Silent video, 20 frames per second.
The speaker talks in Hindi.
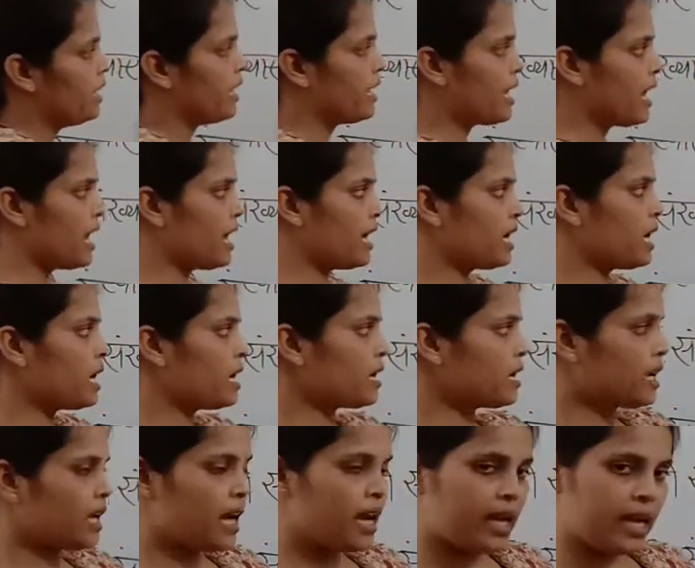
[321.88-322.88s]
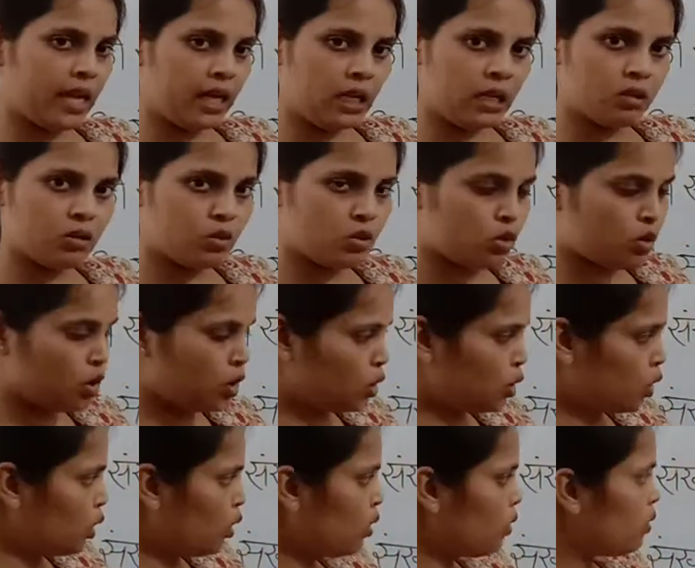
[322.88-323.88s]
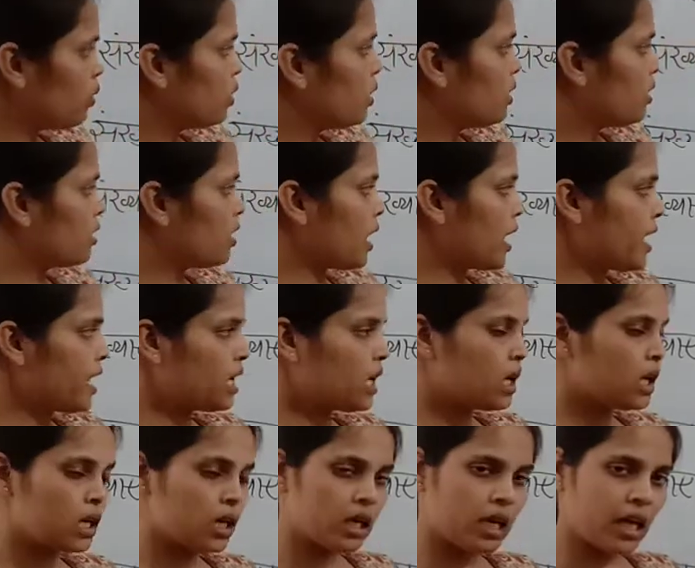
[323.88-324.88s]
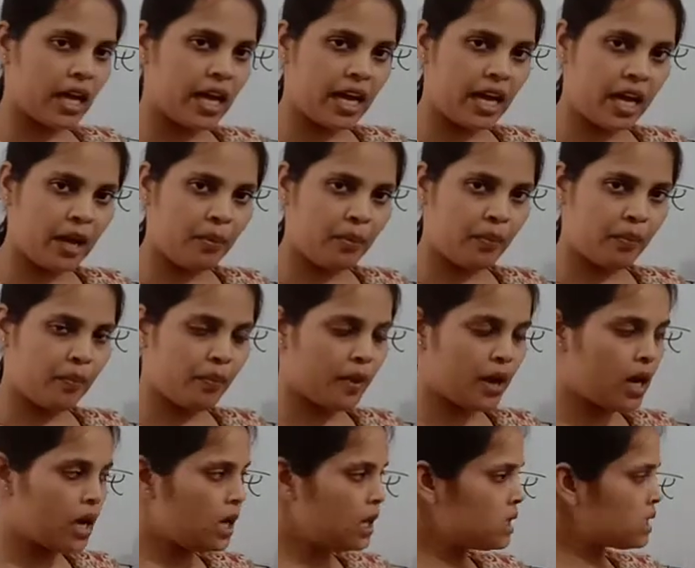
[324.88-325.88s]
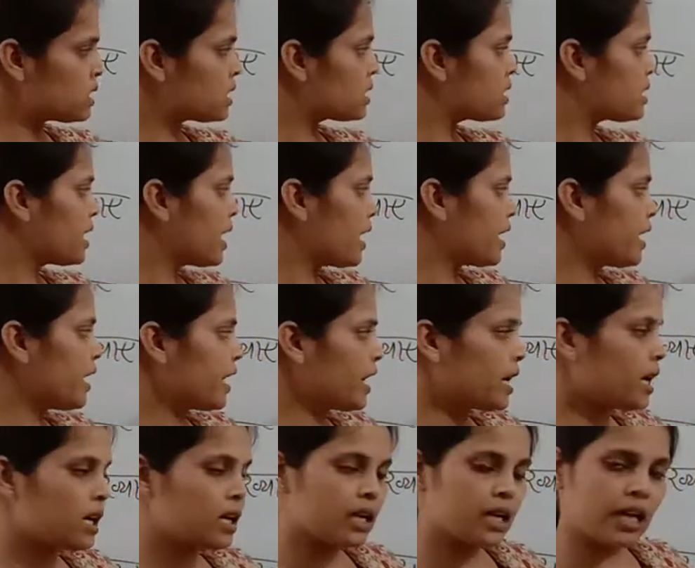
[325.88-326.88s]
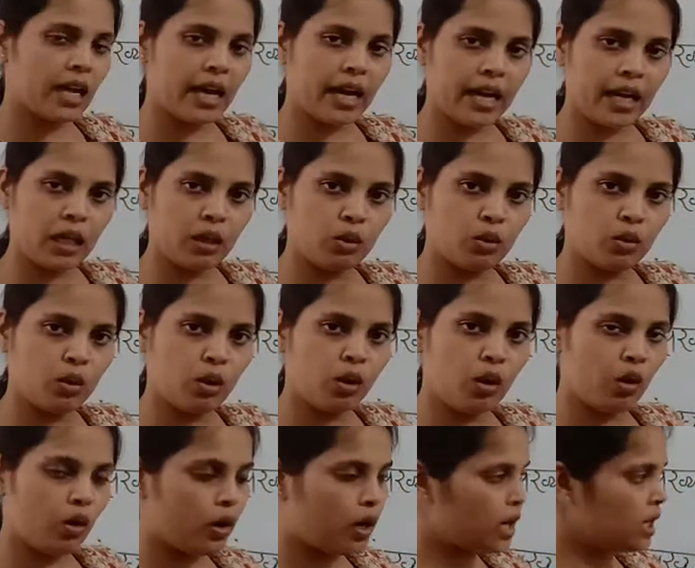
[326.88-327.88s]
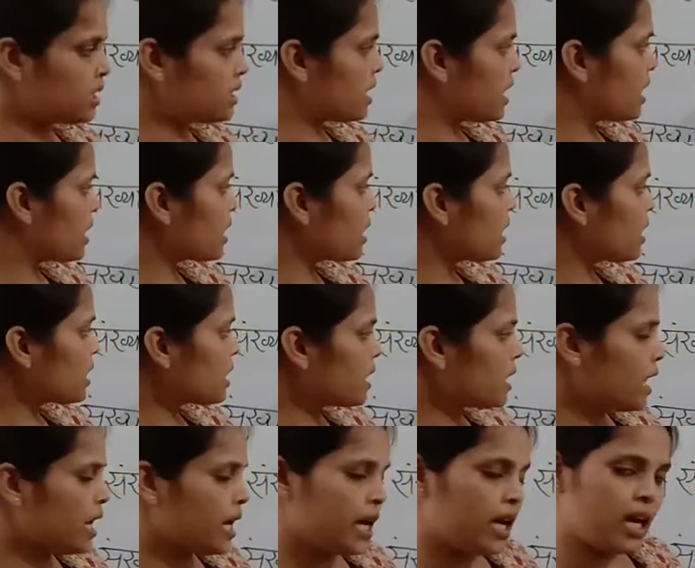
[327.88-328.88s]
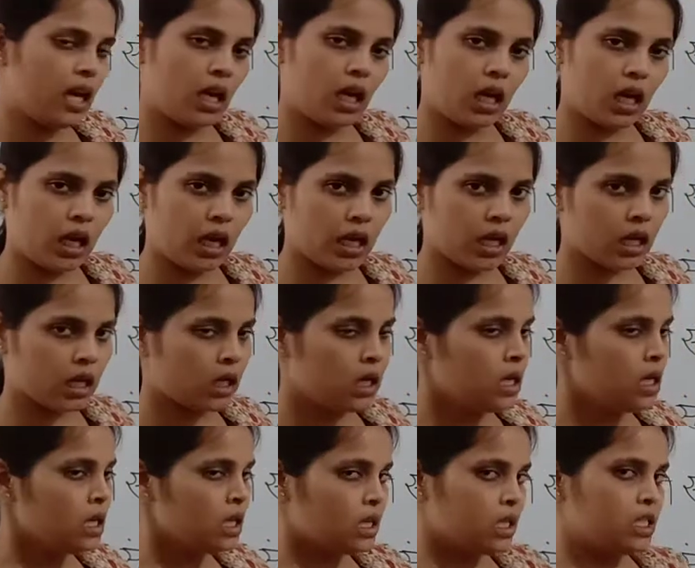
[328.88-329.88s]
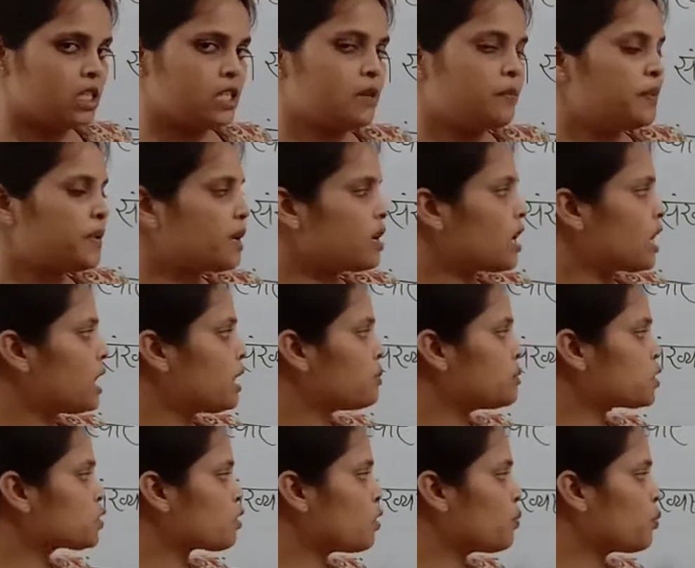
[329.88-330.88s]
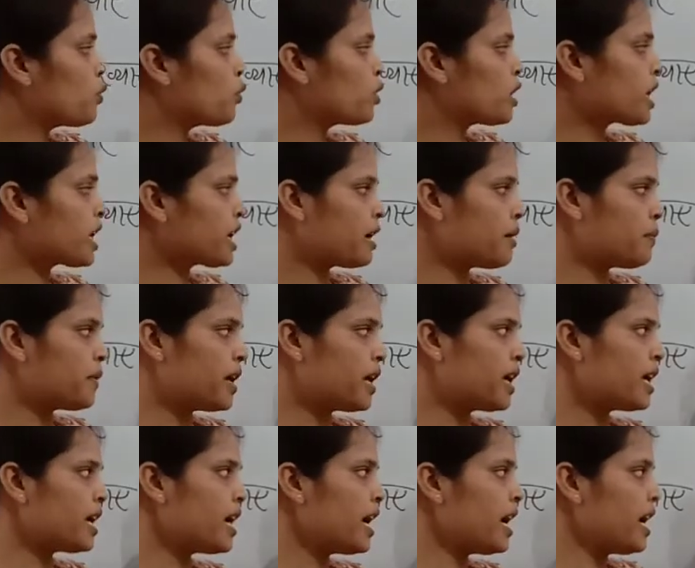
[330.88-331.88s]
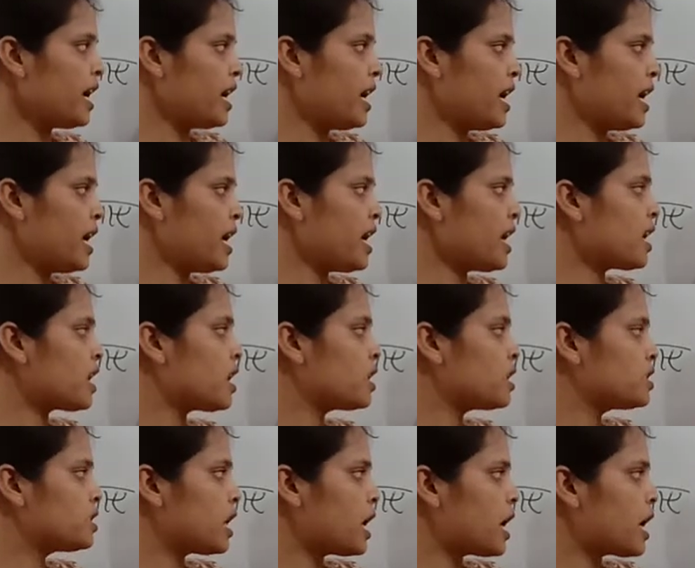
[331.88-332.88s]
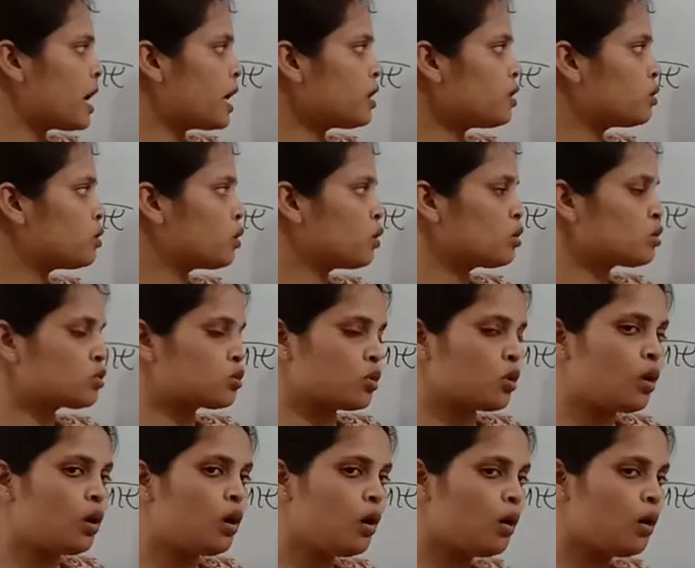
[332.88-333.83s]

इकाई का अंक क्या है ज़ीरो दहाई का अंक क्या है पाँच सैकड़े का अंक क्या है दो और हज़ार का अंक क्या है एक इसी प्रकार हम इसको पूरा क्या पढ़ेंगे एक हज़ार दो सौ